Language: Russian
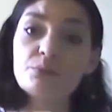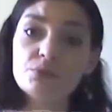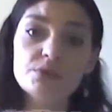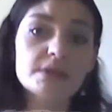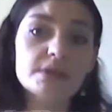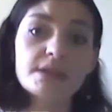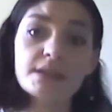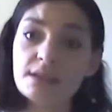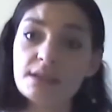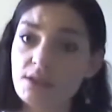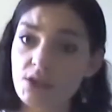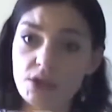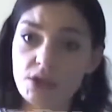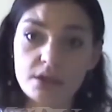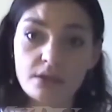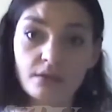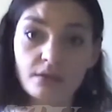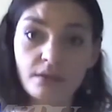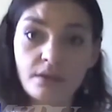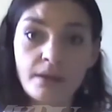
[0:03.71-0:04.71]
не будет
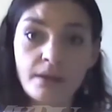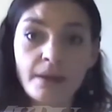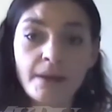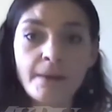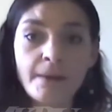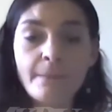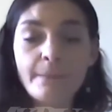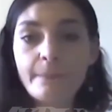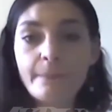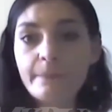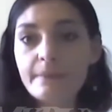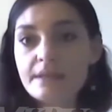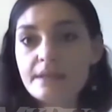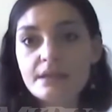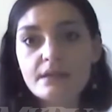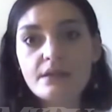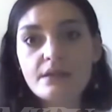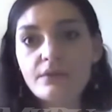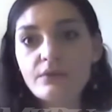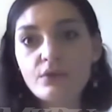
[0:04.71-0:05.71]
слышно.
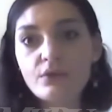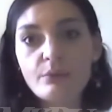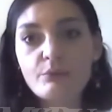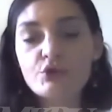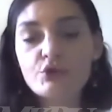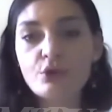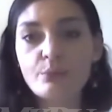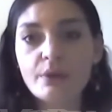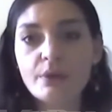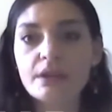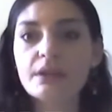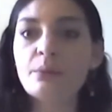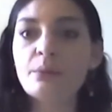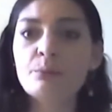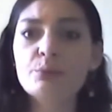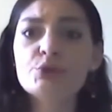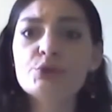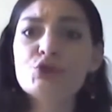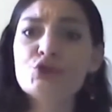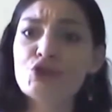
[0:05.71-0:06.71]
Дело не в том, что мне
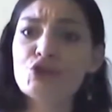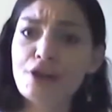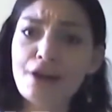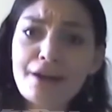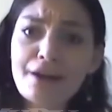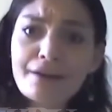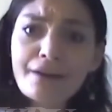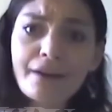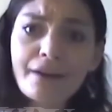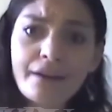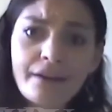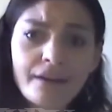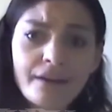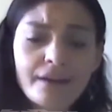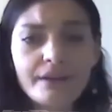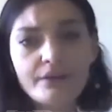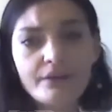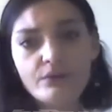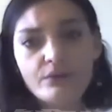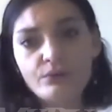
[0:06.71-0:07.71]
там будет жарко
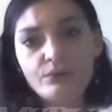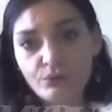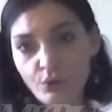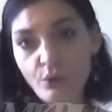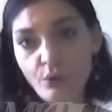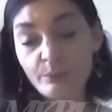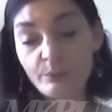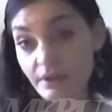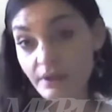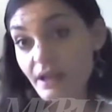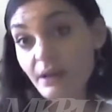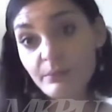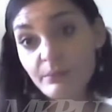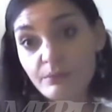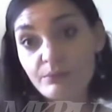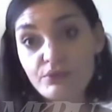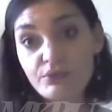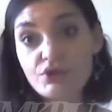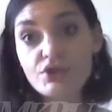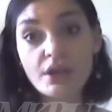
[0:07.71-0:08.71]
или неудобно, да,
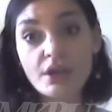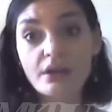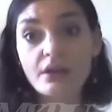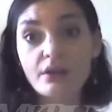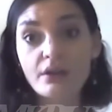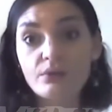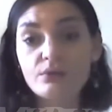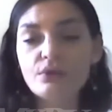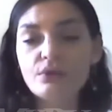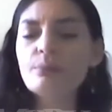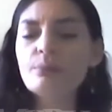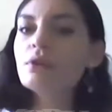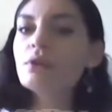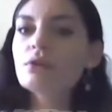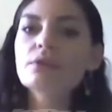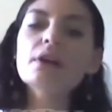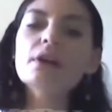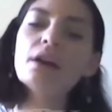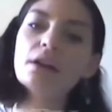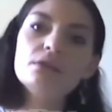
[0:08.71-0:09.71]
мне будет жарко и неудобно,
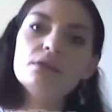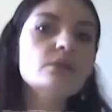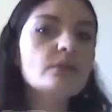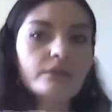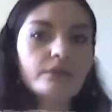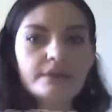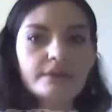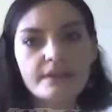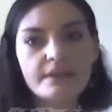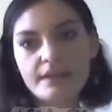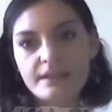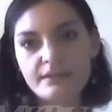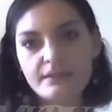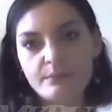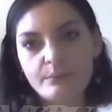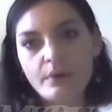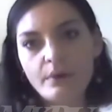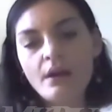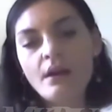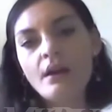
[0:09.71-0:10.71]
но я готова с
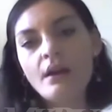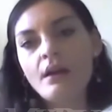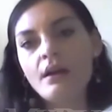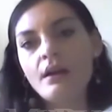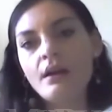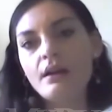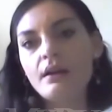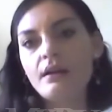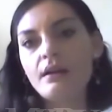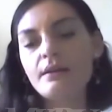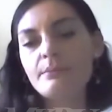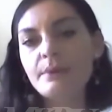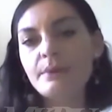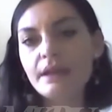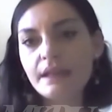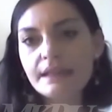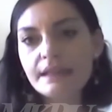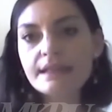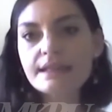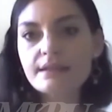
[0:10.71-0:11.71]
этим а, mm-hmm.
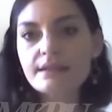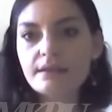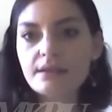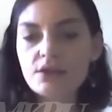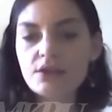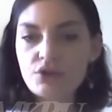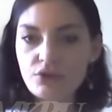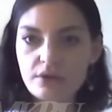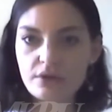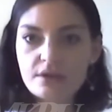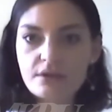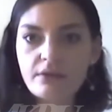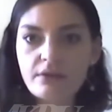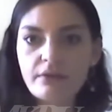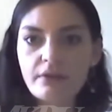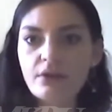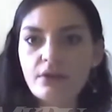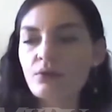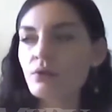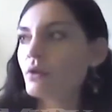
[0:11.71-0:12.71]
мириться. Еще раз
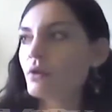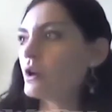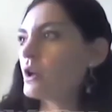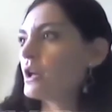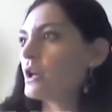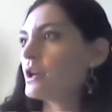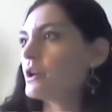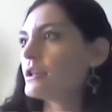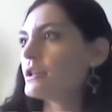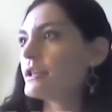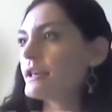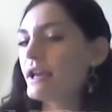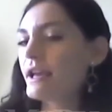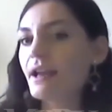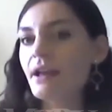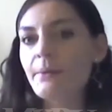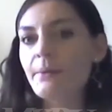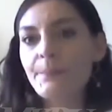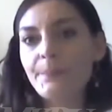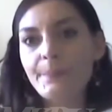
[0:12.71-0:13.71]
говорю,
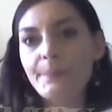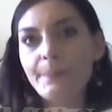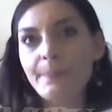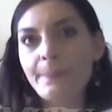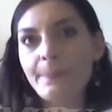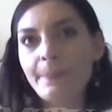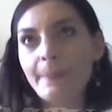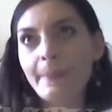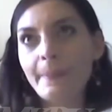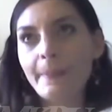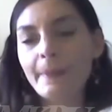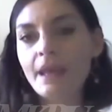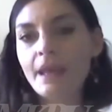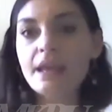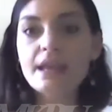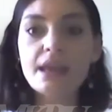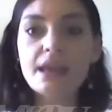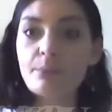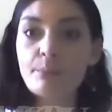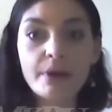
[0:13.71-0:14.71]
я,
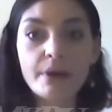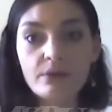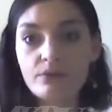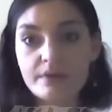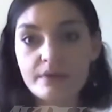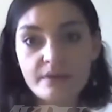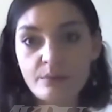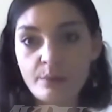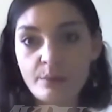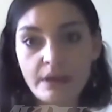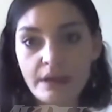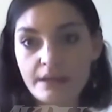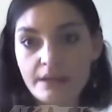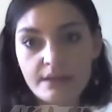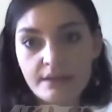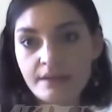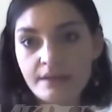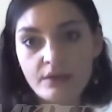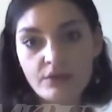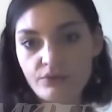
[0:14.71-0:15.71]
я не боюсь
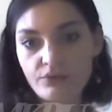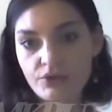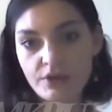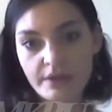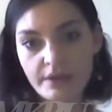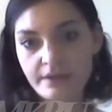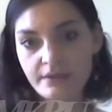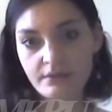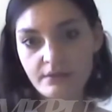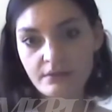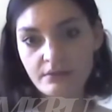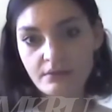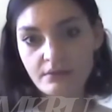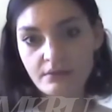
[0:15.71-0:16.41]
заболеть, я скажу честно.